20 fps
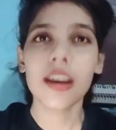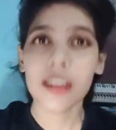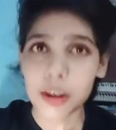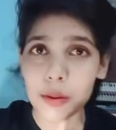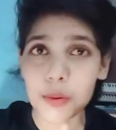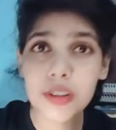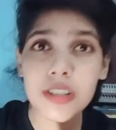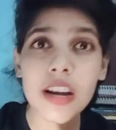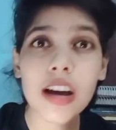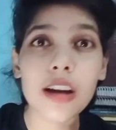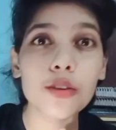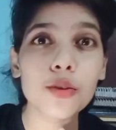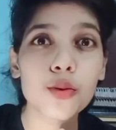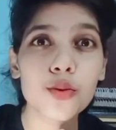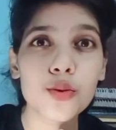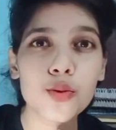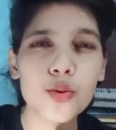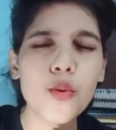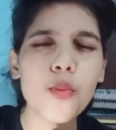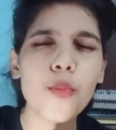नमस्कार
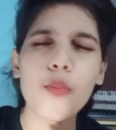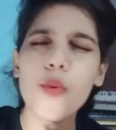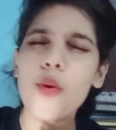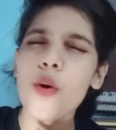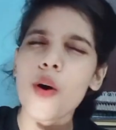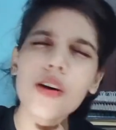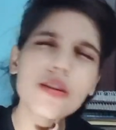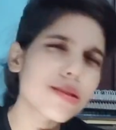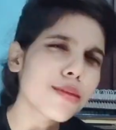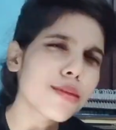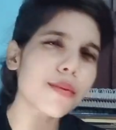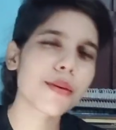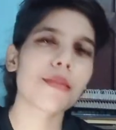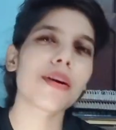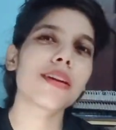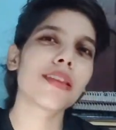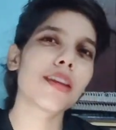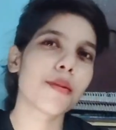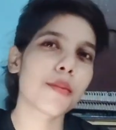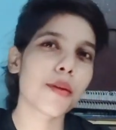दोस्तों बहुत समय
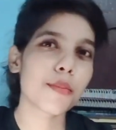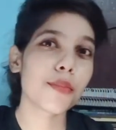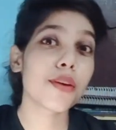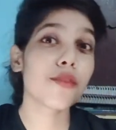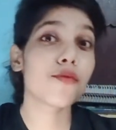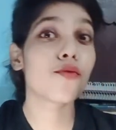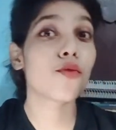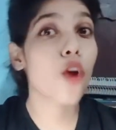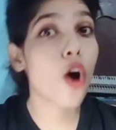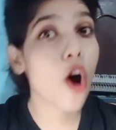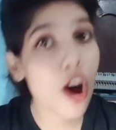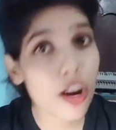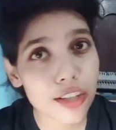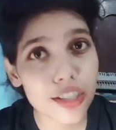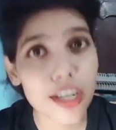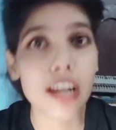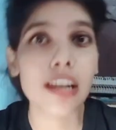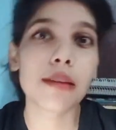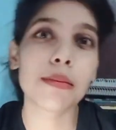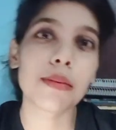बाद हम अपने ब्लॉग
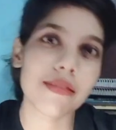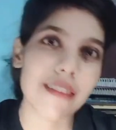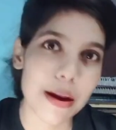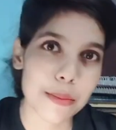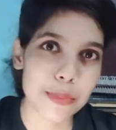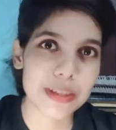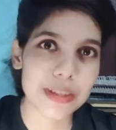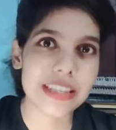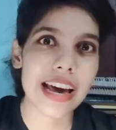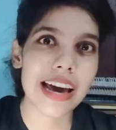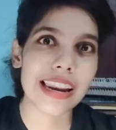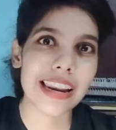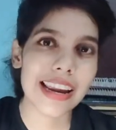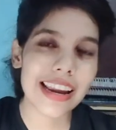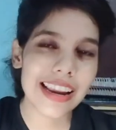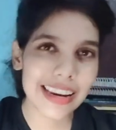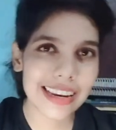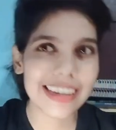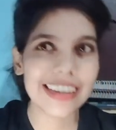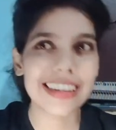चैनल पर वापस आ रहे
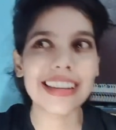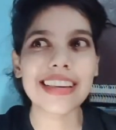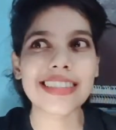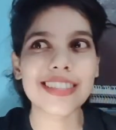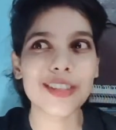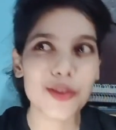हैं लेकिन ये